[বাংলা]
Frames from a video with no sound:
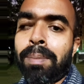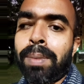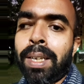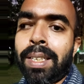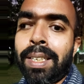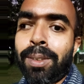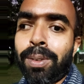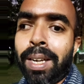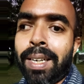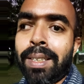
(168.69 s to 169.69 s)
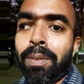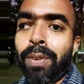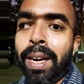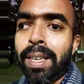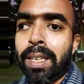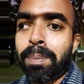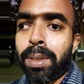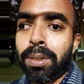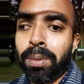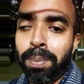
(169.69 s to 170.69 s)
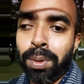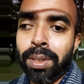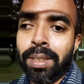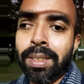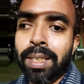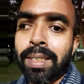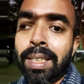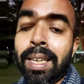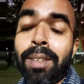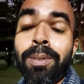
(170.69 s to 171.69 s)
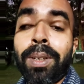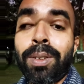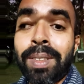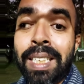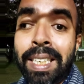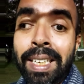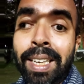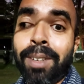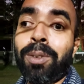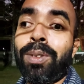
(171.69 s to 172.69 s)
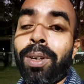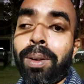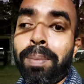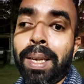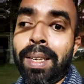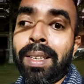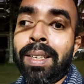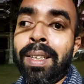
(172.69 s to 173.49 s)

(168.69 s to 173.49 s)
আপনার কিটো ডায়েটের ফ্যাট অ্যাডাপ্টেশন প্রসেসটা সেটা কিন্তু একটু ধীরে করতে হবে